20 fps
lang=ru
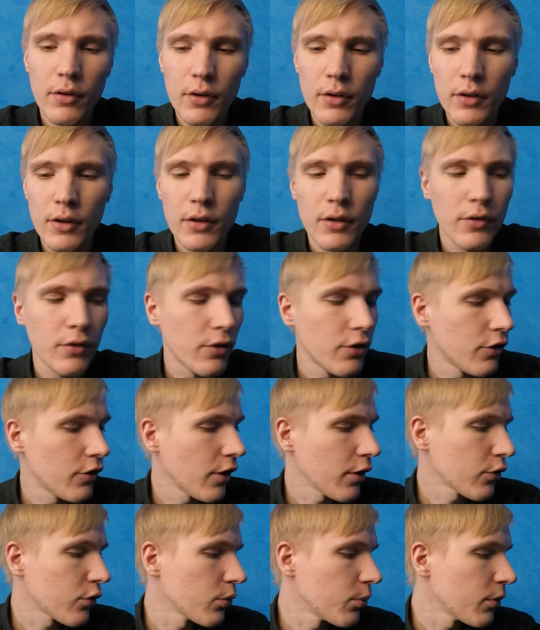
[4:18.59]
и
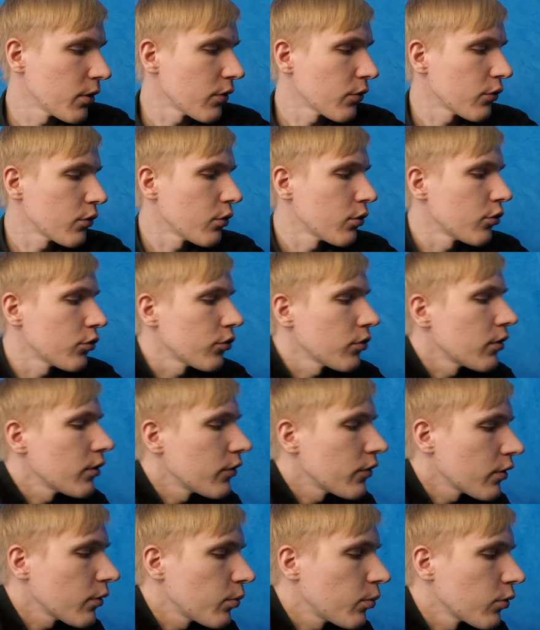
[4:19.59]
сейчас у меня все еще до
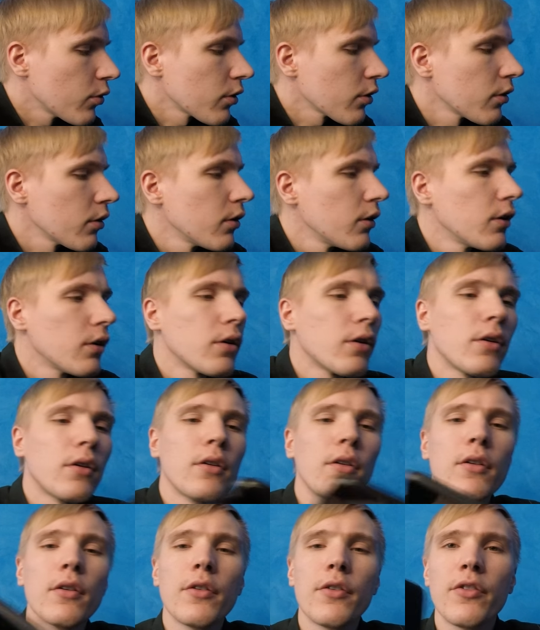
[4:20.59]
сих пор
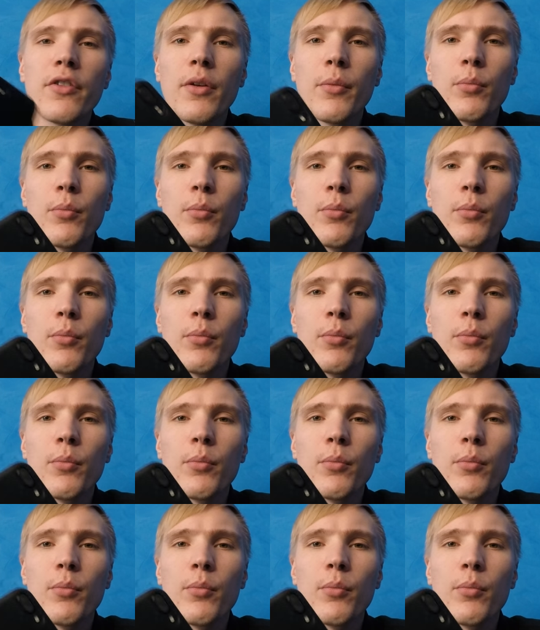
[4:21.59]
7+.